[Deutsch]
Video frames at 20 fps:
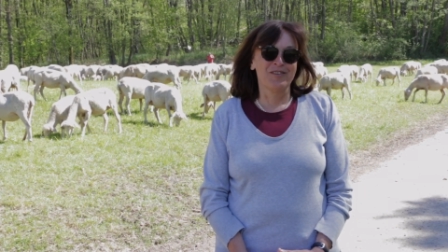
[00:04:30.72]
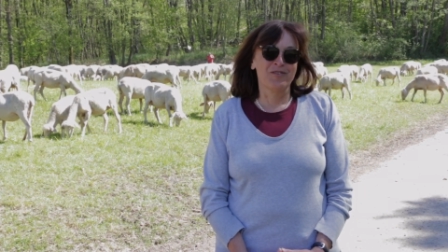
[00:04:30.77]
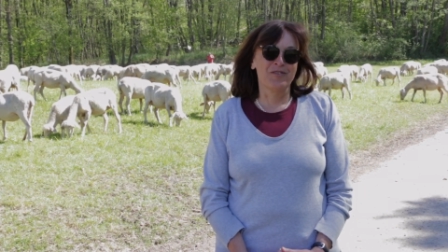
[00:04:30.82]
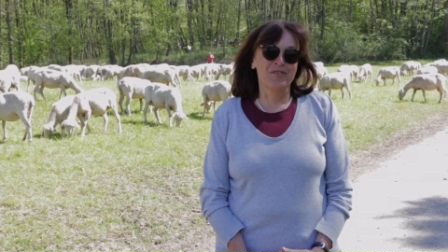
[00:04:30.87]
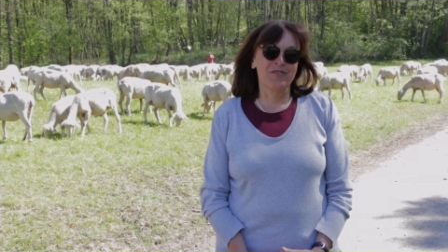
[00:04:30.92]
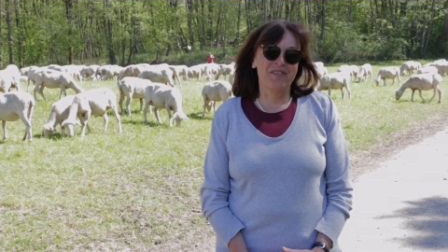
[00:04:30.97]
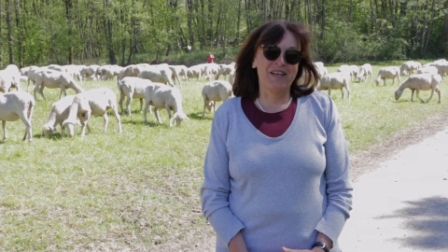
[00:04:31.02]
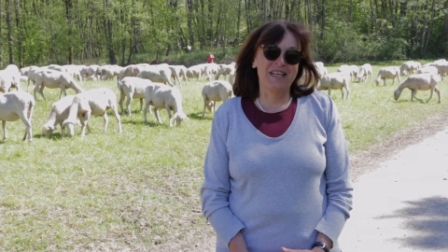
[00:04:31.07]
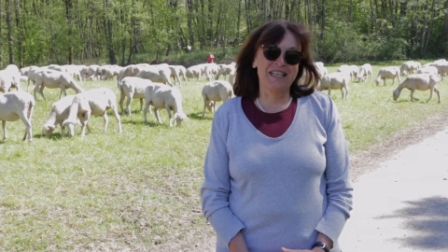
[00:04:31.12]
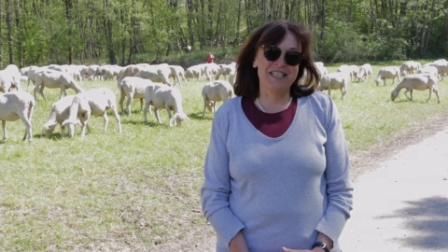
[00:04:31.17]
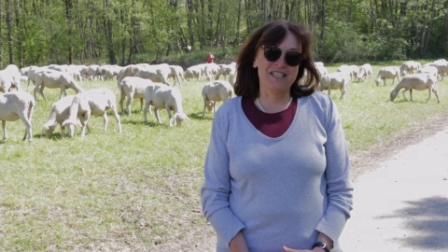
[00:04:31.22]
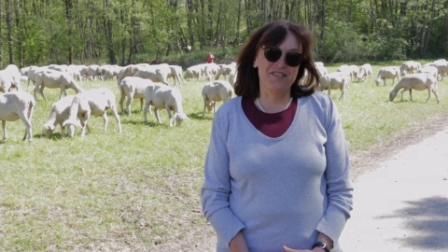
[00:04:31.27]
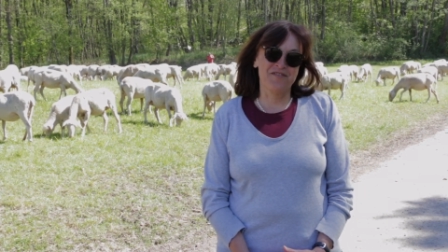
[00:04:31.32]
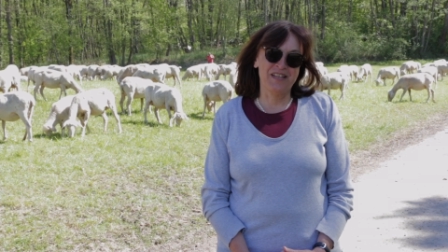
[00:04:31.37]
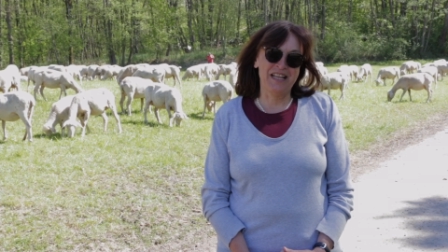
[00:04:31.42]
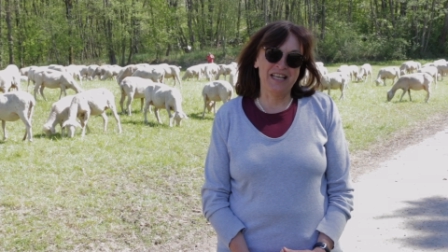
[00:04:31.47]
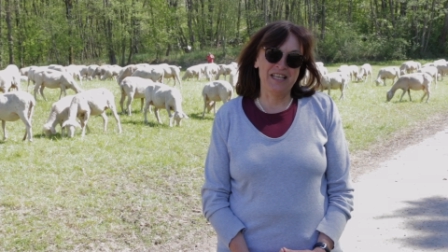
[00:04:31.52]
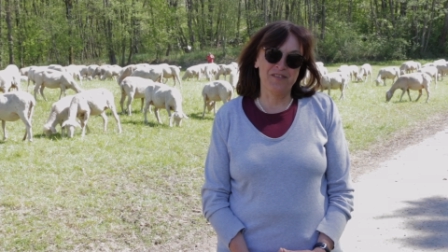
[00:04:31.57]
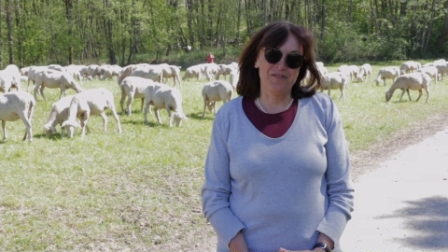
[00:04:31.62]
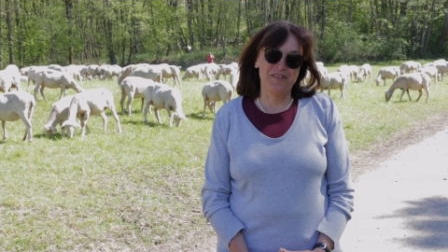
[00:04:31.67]
Und weil es
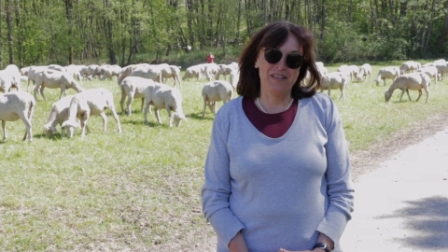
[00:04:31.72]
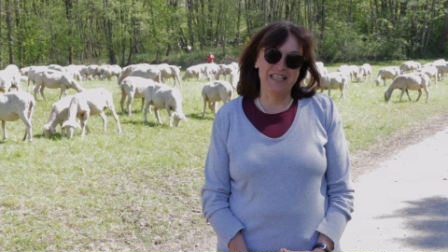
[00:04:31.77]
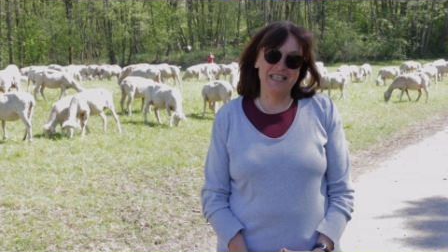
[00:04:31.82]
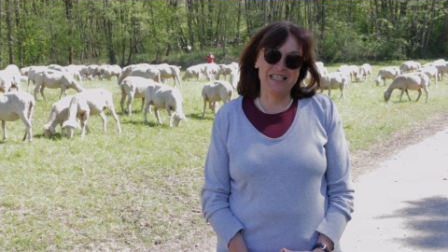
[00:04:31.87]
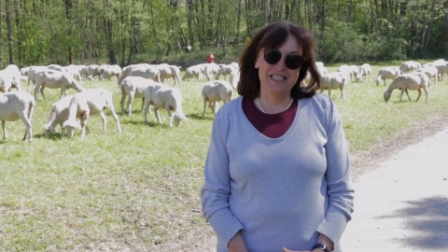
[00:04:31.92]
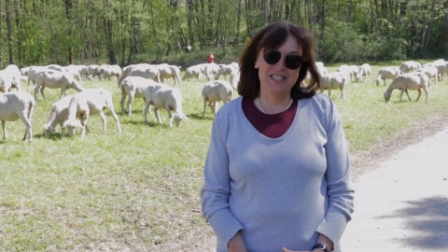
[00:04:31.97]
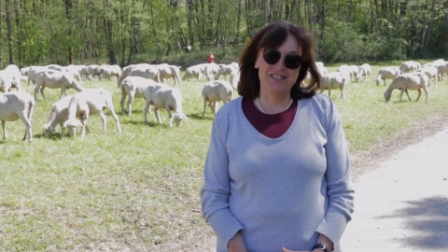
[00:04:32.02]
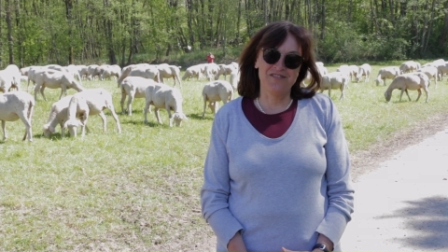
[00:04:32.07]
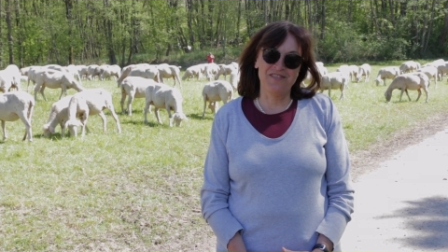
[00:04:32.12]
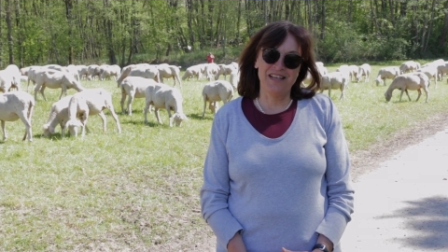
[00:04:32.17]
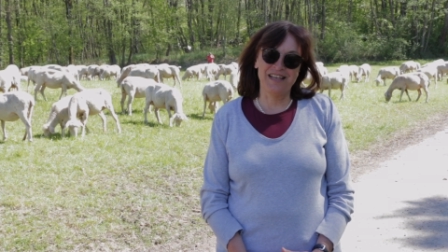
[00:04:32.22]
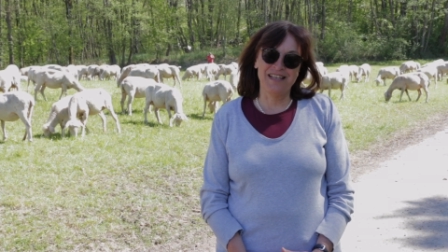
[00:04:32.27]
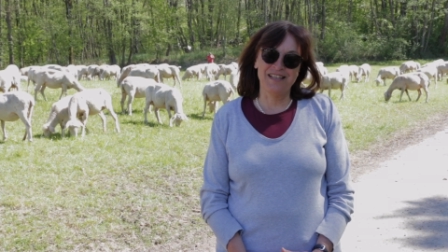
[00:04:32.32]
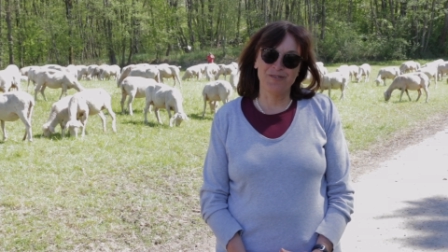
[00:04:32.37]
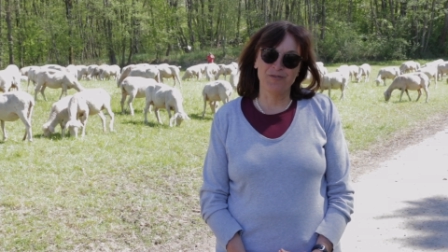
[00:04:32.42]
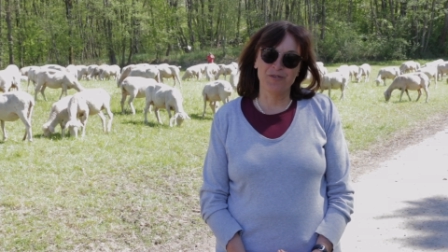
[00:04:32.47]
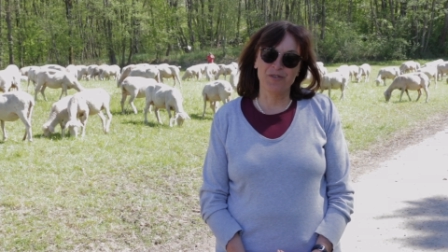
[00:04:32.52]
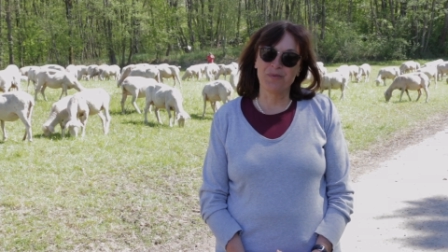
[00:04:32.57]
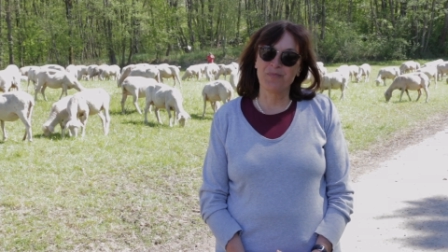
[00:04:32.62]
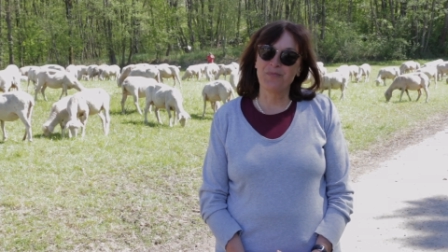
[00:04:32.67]
vielleicht verletzt
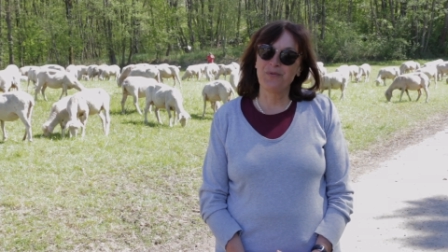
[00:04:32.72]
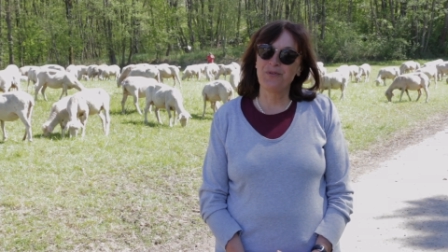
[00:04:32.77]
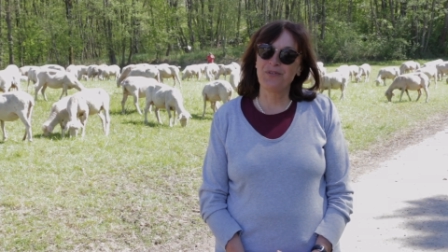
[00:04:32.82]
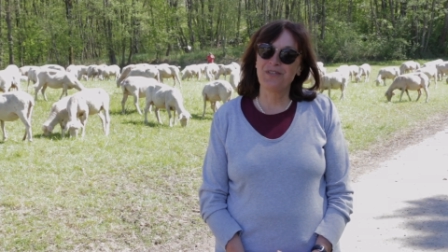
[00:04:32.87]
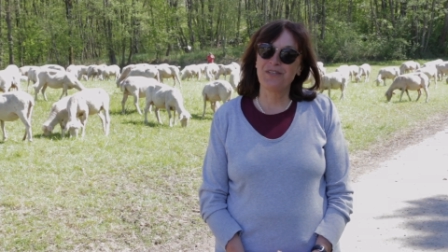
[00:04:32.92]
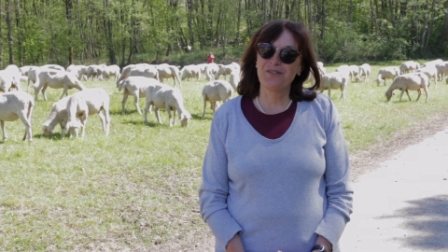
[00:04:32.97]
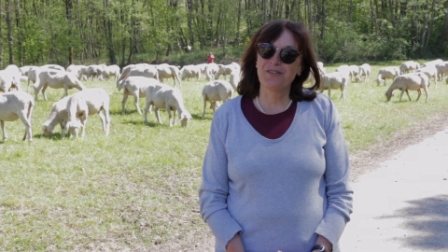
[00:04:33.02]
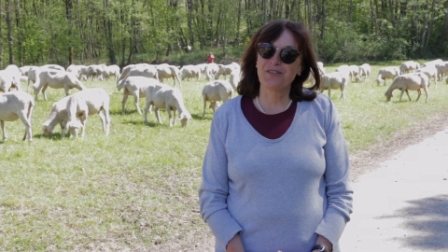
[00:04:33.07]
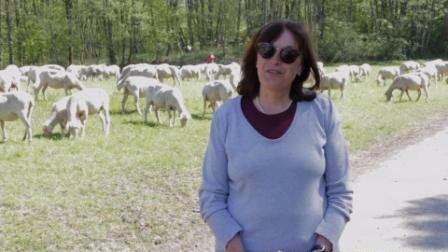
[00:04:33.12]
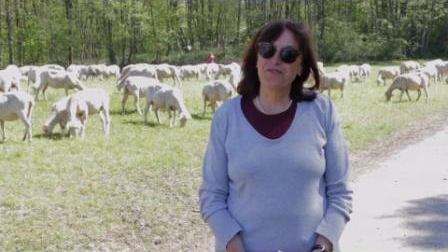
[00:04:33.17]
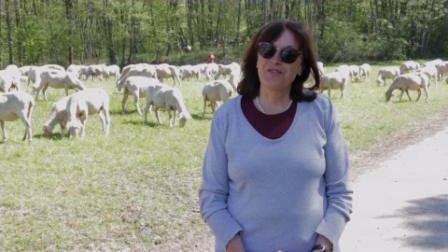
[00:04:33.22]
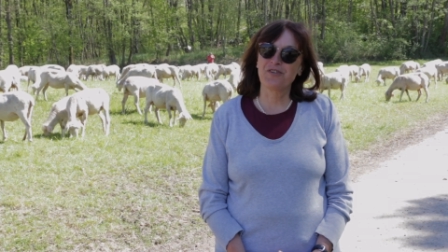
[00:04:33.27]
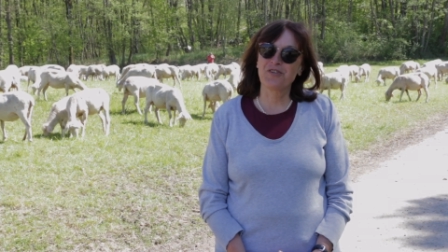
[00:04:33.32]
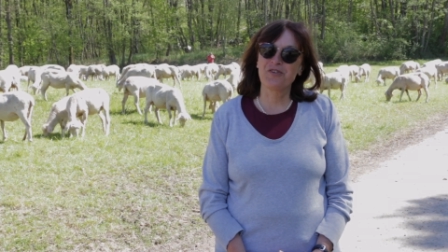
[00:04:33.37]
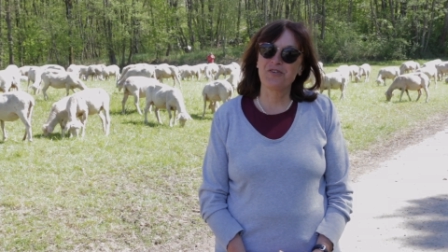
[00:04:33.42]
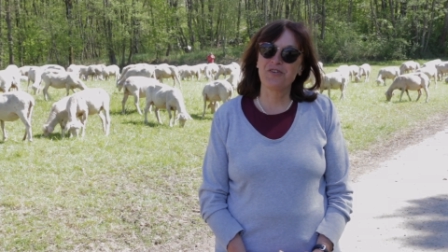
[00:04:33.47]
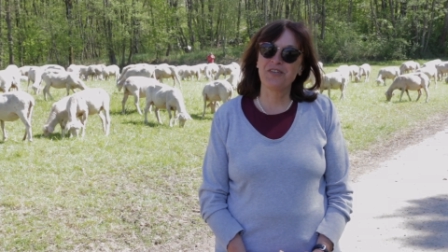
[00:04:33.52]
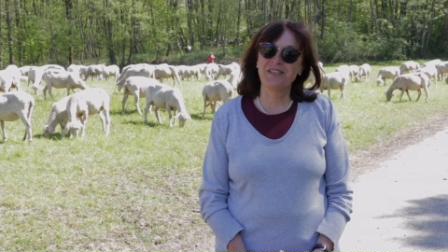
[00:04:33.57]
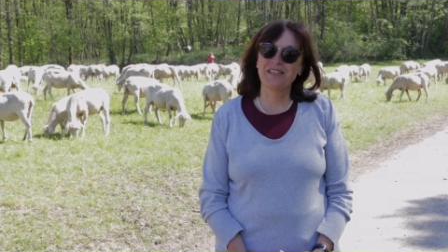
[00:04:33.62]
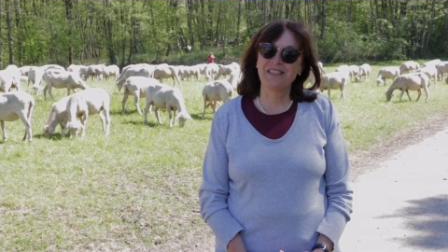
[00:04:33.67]
war oder müde oder
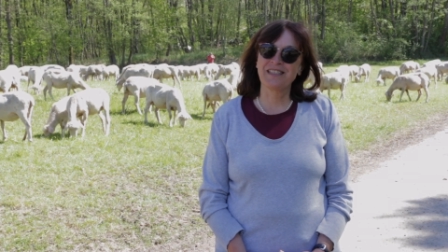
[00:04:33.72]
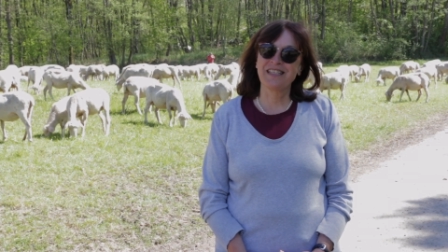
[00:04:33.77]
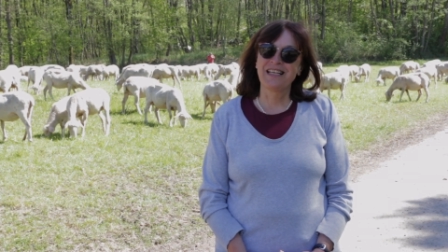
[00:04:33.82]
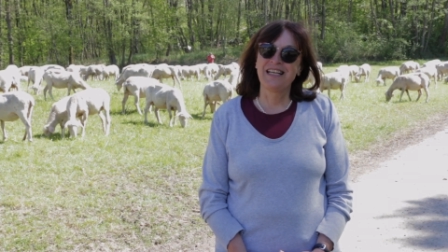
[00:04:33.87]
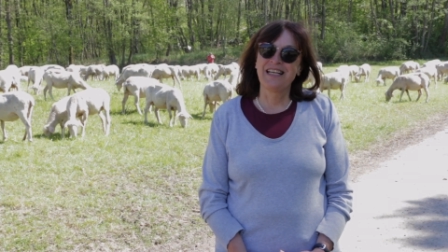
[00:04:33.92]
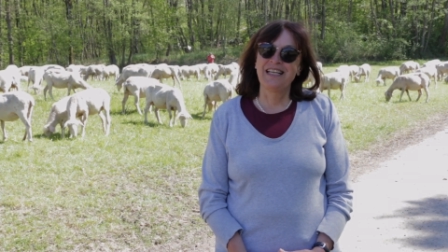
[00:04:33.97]
verschüchtert,